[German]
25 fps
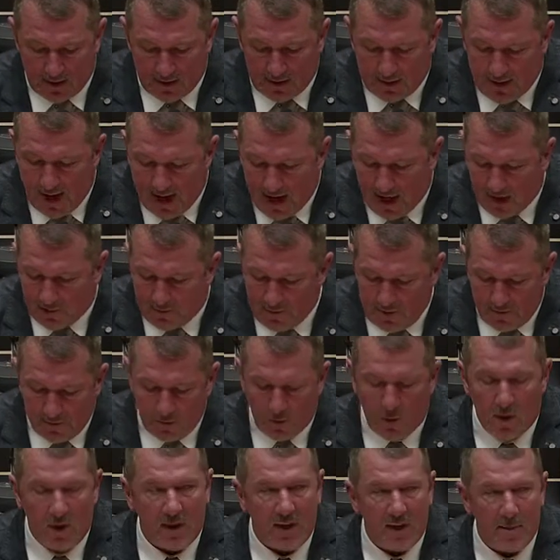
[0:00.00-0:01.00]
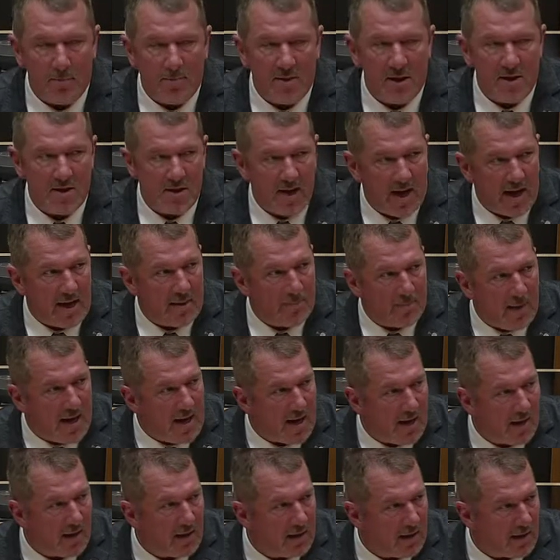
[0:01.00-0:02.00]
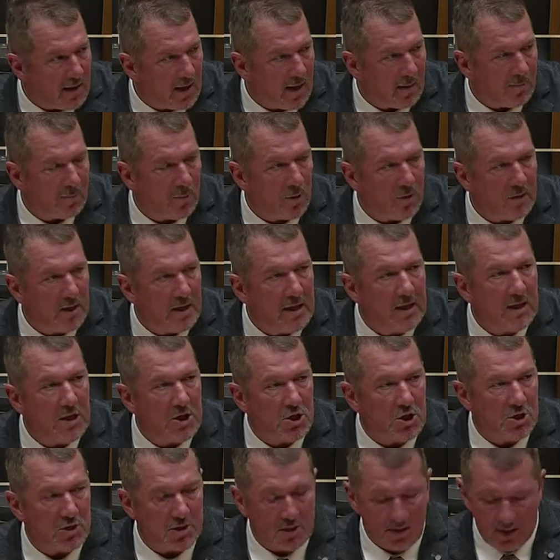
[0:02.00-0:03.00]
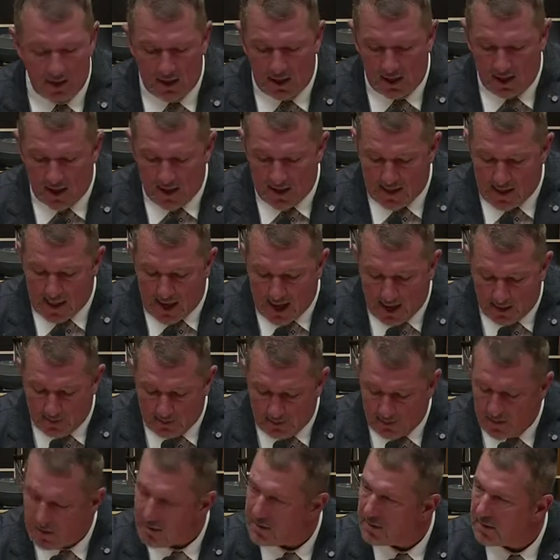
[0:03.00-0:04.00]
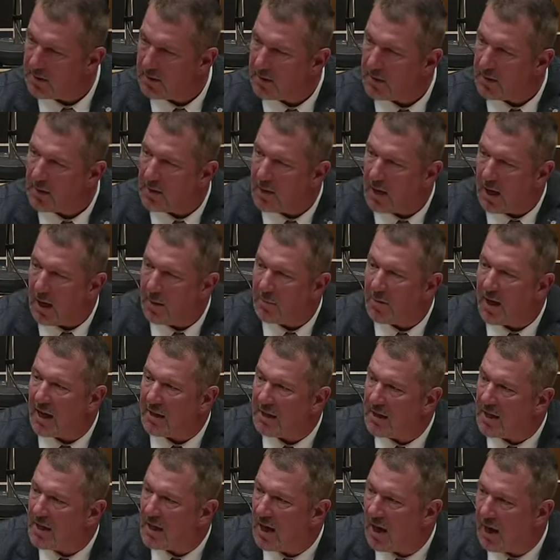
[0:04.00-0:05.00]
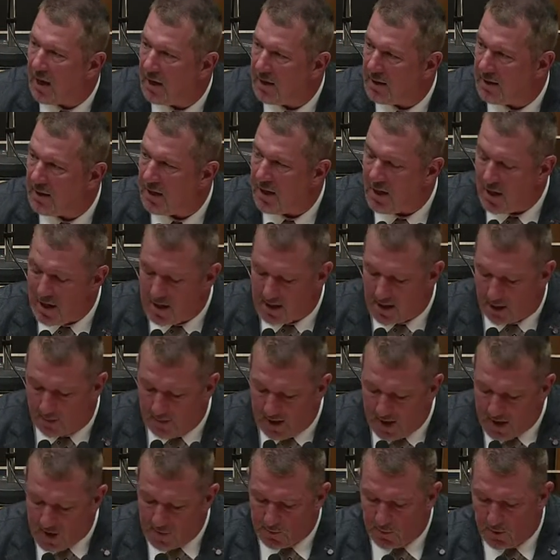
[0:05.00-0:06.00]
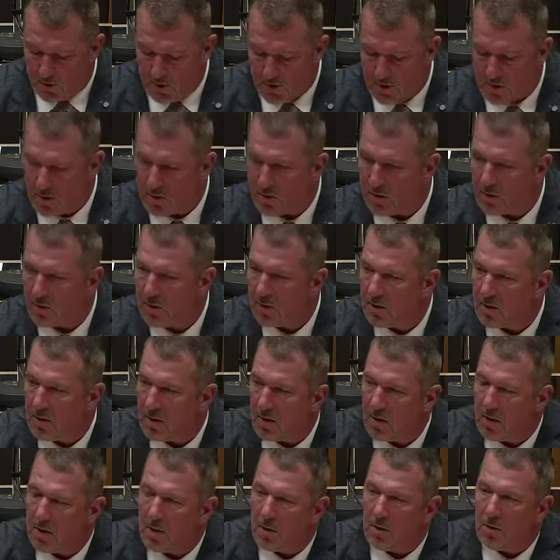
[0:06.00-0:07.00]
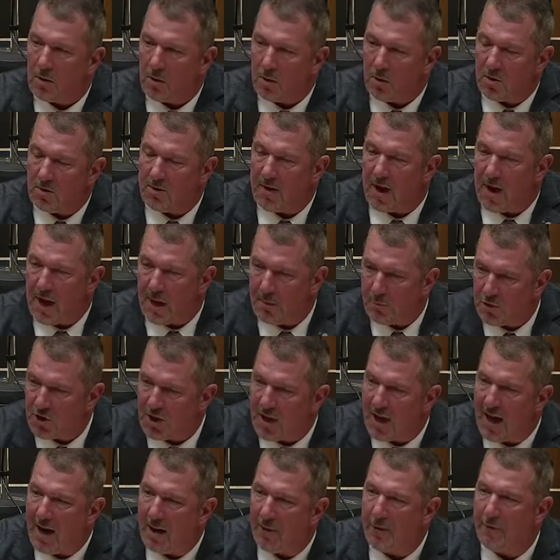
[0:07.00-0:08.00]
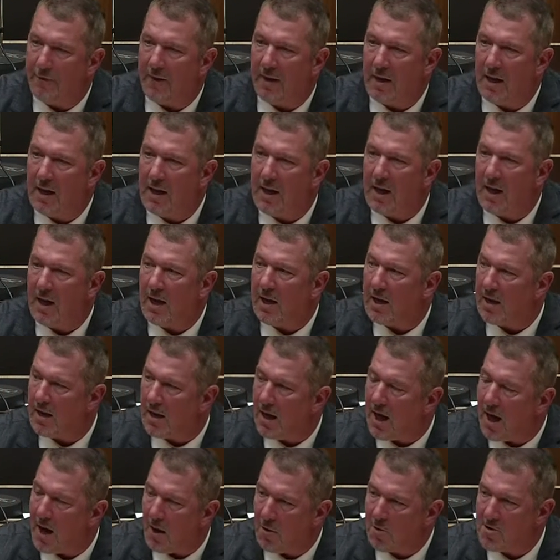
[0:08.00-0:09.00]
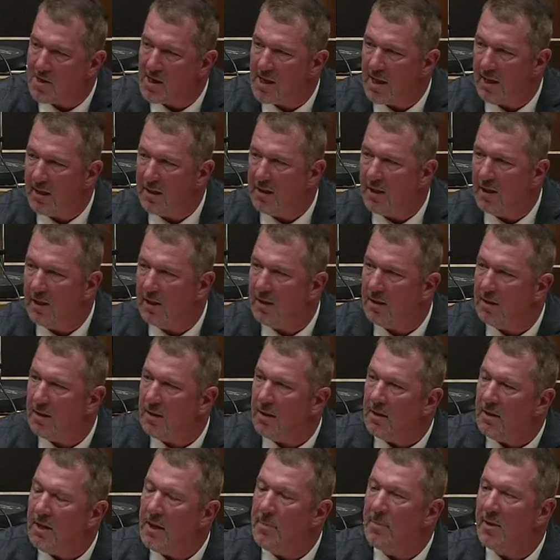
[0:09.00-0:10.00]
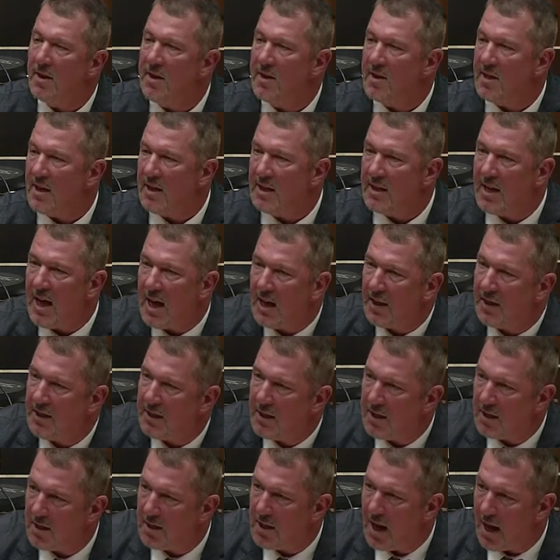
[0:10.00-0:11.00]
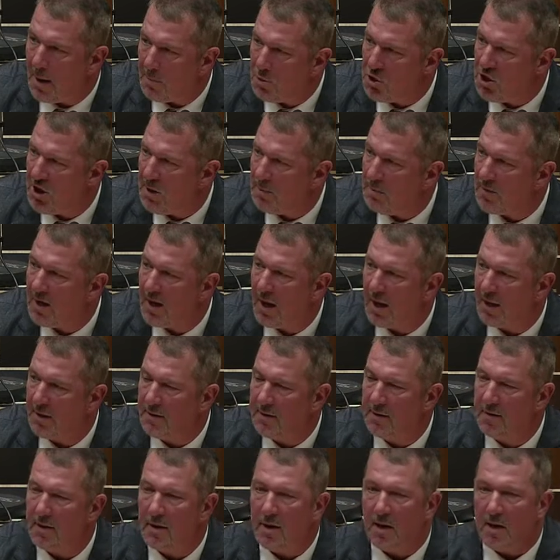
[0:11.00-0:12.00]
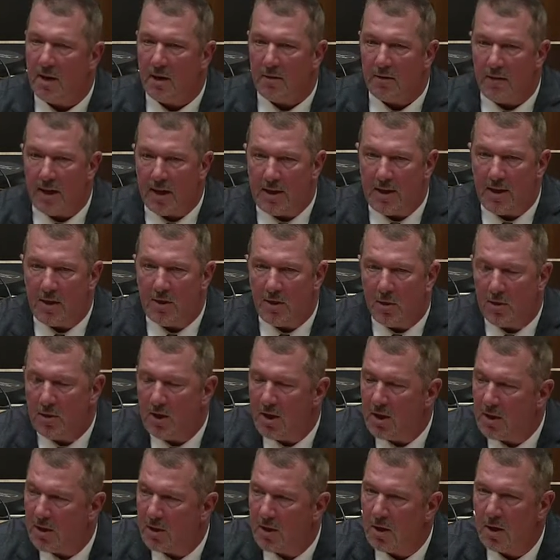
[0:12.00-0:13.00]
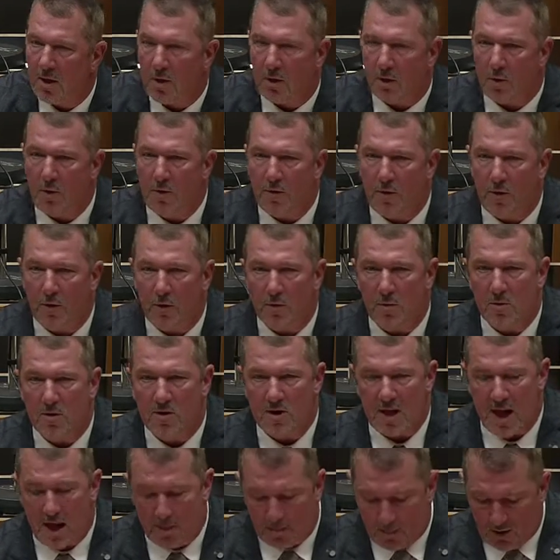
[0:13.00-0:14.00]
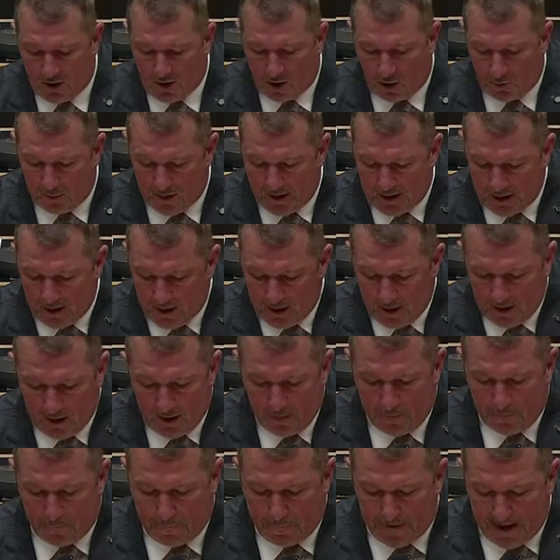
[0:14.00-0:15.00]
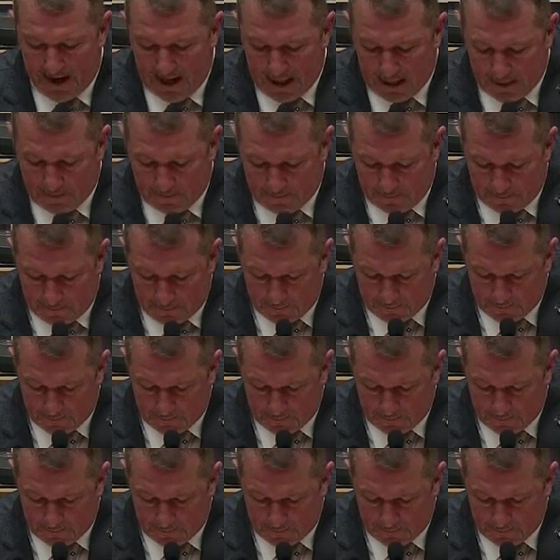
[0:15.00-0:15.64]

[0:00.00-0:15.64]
nach wie vor gibt es ein Mehr am politischen Islam, am radikalen Islamismus und wir haben straffällige Ausländer, die man seit Jahren nicht abschieben kann, weil die nötigen Rückführungsabkommen fehlen.